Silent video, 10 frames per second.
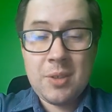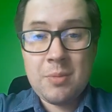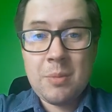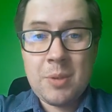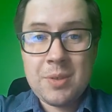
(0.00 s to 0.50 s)
czy
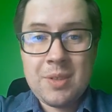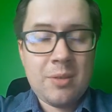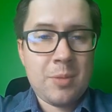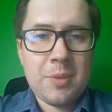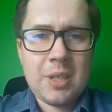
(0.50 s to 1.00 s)
po prostu tak
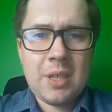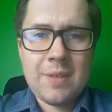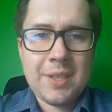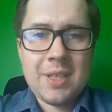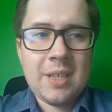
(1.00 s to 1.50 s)
rozpoznanie się w
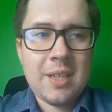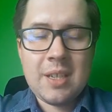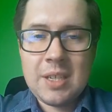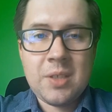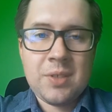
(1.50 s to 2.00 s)
kancelariach
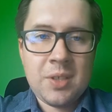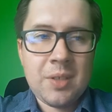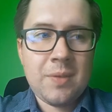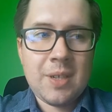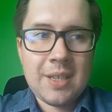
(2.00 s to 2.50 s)
radcowskich czy
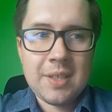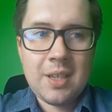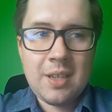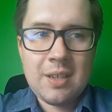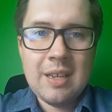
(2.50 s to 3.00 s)

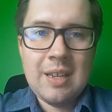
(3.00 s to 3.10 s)
adwokackich,